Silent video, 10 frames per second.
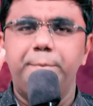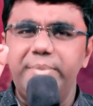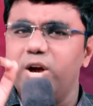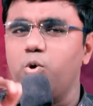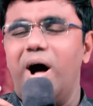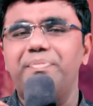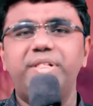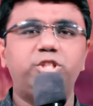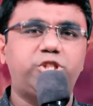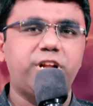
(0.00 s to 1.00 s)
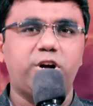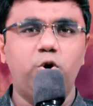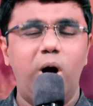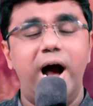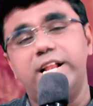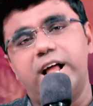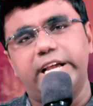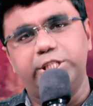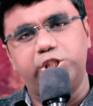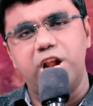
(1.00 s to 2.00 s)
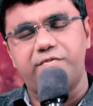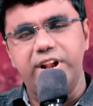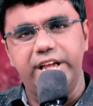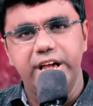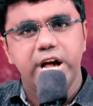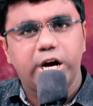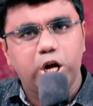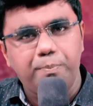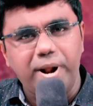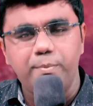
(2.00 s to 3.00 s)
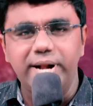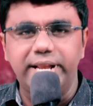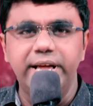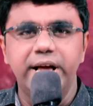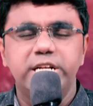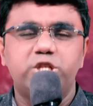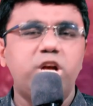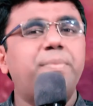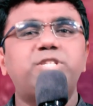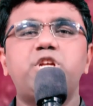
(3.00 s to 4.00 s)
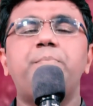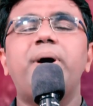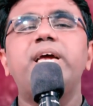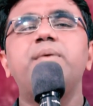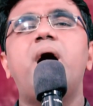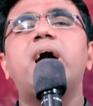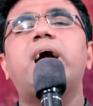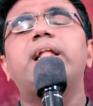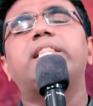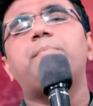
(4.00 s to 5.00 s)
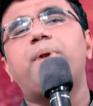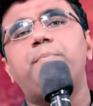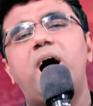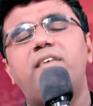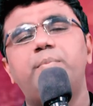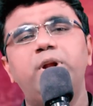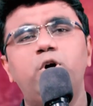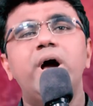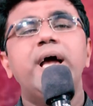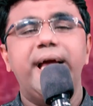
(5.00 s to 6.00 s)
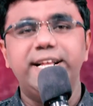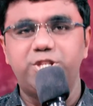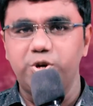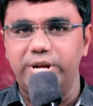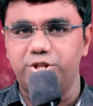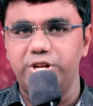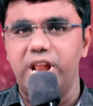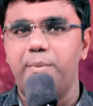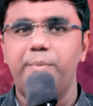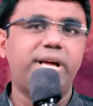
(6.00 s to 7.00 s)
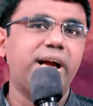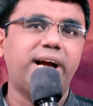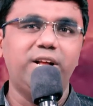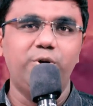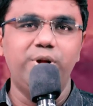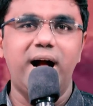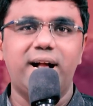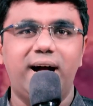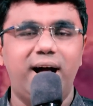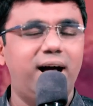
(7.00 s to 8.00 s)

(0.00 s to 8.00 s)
మీకు అందించటకు ఆయన నాకు ఇచ్చినటువంటి కృపను బట్టి సమస్త మహిమ ఘనత ప్రభావములు యేసుక్రీస్తు నామమునికే కలుగునుగాక